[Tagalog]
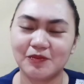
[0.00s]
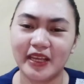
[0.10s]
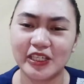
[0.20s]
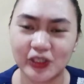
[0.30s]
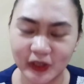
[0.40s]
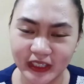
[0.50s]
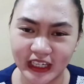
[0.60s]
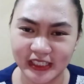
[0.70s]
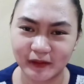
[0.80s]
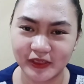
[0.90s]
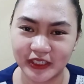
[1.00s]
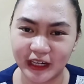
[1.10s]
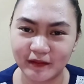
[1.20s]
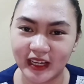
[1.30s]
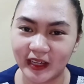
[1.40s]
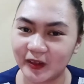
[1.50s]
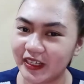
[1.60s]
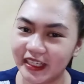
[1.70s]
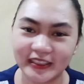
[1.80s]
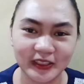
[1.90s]
Make sure nakasubscribe na kayo.
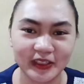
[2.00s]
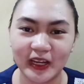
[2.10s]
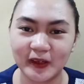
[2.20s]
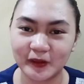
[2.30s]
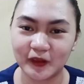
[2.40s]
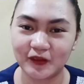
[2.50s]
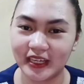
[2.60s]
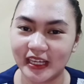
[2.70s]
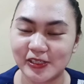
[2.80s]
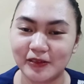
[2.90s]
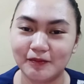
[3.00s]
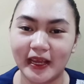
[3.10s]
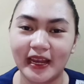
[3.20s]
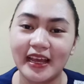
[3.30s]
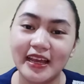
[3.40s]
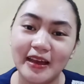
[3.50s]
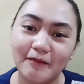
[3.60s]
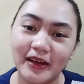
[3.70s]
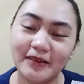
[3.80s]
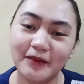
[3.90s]
I-hit nyo na yung notification bell
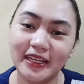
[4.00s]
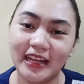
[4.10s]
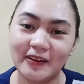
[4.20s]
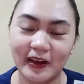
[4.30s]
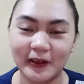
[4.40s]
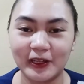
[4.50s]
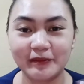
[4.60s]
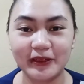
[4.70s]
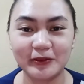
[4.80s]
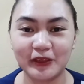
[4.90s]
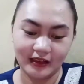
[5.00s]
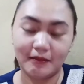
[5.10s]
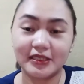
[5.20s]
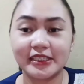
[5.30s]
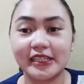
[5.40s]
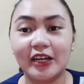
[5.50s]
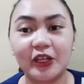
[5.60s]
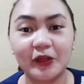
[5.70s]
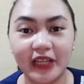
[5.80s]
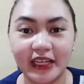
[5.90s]
para manalo kayo at ma-notify. At
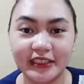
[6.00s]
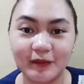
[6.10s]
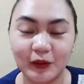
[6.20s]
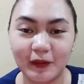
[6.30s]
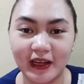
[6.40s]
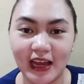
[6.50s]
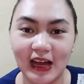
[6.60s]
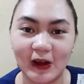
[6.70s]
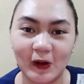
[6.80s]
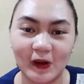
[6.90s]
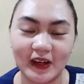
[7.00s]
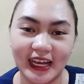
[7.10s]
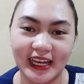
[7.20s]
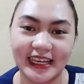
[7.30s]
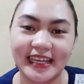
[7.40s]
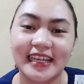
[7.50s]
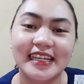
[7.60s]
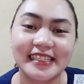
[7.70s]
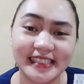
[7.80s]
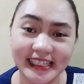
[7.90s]
shoutout nga din po pala ako kay
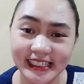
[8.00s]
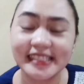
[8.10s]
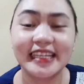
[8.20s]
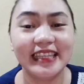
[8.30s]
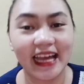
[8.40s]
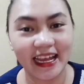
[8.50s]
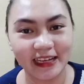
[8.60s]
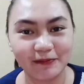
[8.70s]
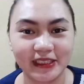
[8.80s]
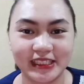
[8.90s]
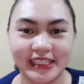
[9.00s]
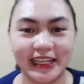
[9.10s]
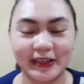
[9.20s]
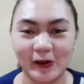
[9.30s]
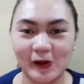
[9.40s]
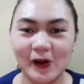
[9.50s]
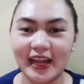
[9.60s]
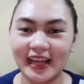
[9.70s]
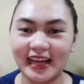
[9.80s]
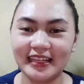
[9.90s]
Sis Laika Pacheco.
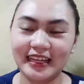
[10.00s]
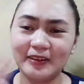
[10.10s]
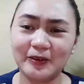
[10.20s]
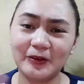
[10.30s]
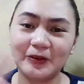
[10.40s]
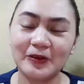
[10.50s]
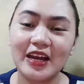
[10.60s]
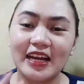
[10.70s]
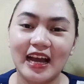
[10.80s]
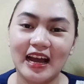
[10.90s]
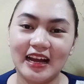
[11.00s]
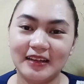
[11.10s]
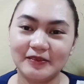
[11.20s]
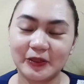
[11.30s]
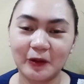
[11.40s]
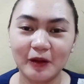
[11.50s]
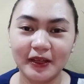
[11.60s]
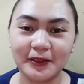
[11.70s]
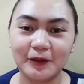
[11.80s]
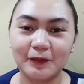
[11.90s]
Ayan, hello! Uh,
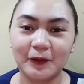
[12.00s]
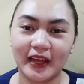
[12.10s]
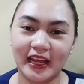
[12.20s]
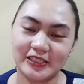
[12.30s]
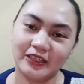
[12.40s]
schoolmate ko po yan.